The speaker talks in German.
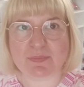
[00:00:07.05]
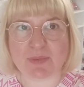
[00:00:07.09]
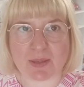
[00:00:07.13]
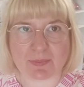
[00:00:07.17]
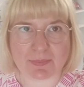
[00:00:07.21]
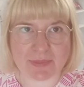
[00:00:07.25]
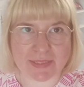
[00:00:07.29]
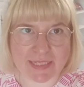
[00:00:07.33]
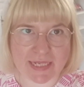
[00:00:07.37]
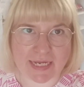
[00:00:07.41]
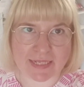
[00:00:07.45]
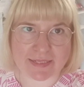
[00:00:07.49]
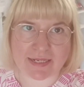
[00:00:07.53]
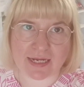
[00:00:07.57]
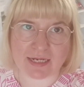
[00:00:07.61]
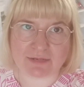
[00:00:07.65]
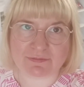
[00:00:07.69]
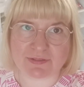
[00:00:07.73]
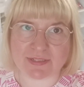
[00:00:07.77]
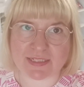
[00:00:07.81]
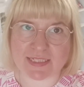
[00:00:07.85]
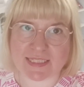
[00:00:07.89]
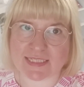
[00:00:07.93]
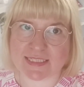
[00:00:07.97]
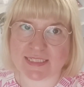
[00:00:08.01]
meinem kleinen
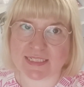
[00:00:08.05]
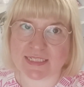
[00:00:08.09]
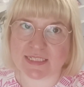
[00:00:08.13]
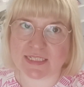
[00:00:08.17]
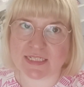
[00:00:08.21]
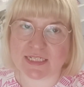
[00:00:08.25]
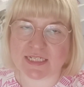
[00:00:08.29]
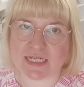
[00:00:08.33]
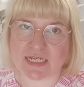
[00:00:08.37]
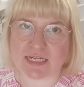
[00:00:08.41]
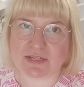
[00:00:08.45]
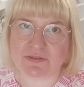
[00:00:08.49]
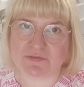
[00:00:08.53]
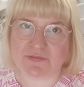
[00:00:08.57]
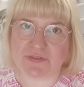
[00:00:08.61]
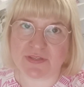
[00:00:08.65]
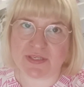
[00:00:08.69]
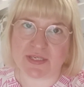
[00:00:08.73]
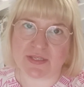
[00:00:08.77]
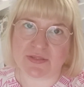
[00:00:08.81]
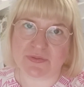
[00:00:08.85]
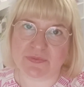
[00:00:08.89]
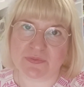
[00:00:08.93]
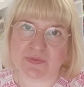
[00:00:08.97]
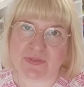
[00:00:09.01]
Aquaristikgeschäft
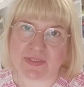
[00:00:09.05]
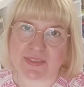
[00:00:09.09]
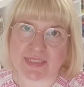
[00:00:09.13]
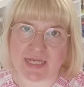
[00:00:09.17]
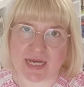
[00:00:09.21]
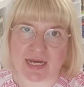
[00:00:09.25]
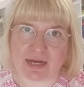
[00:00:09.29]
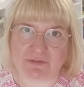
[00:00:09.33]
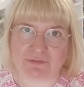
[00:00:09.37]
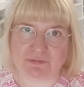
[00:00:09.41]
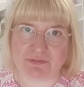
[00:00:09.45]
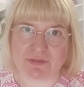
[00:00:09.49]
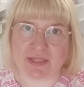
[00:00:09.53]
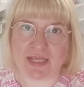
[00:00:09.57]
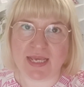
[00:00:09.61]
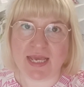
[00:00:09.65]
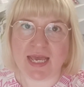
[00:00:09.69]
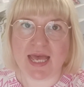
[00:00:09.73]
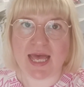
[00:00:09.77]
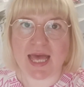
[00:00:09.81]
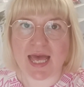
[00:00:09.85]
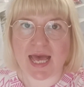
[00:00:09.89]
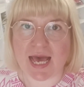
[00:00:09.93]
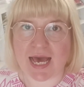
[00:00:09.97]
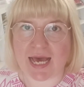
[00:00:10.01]
hier in Cuxhaven
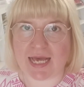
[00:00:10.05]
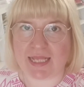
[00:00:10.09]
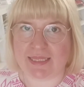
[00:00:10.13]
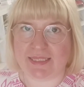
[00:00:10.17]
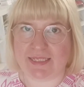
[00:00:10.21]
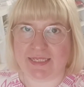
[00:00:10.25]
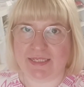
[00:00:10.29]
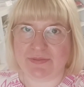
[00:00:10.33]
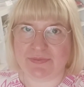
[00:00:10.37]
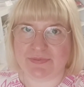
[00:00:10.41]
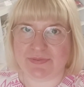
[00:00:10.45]
an der